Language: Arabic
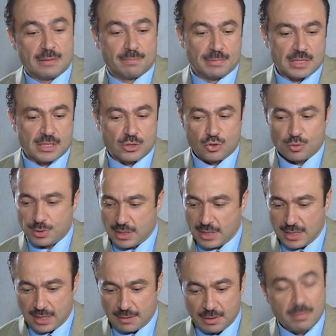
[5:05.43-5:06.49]
بس شو بدي
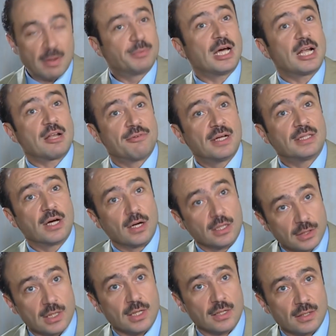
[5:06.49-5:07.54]
اقول لك مثل ما بتعرف هذا
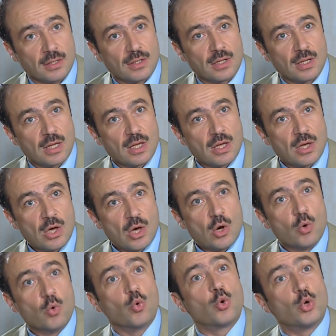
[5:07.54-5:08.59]
قضاء
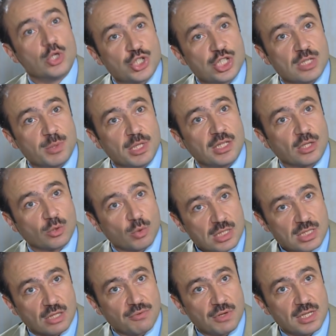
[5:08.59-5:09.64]
وكل شيء بيقدر
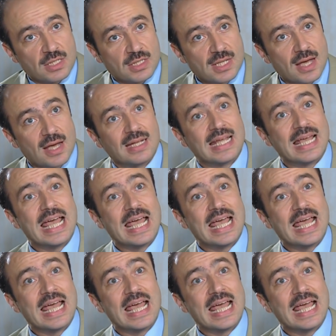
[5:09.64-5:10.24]
يتوسط فيه الانسان